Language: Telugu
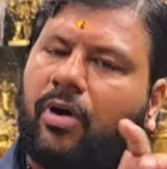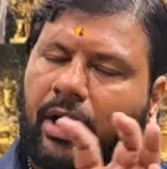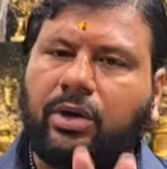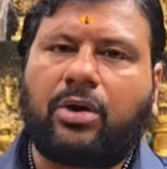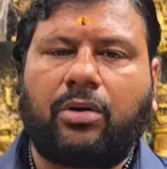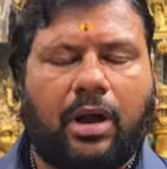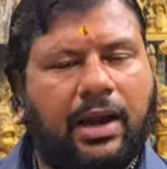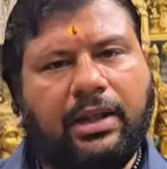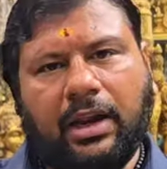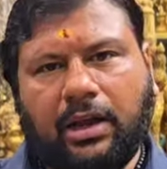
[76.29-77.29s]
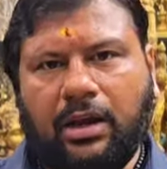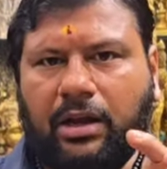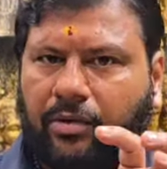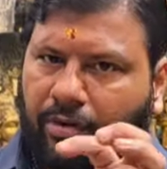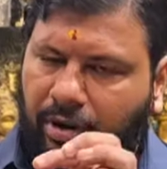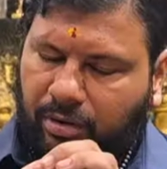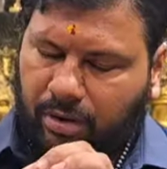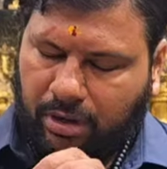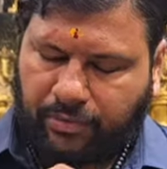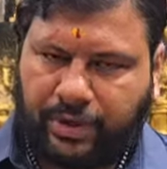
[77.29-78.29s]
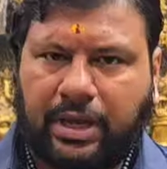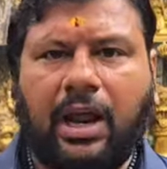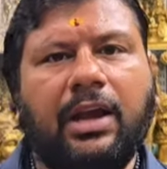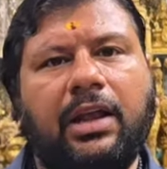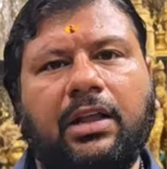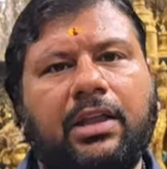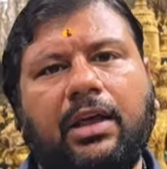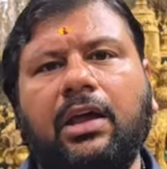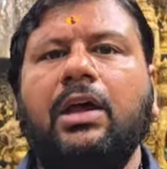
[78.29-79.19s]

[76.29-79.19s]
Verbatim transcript: వాడు అన్ని రకాలుగా విగ్రహాన్ని అయితే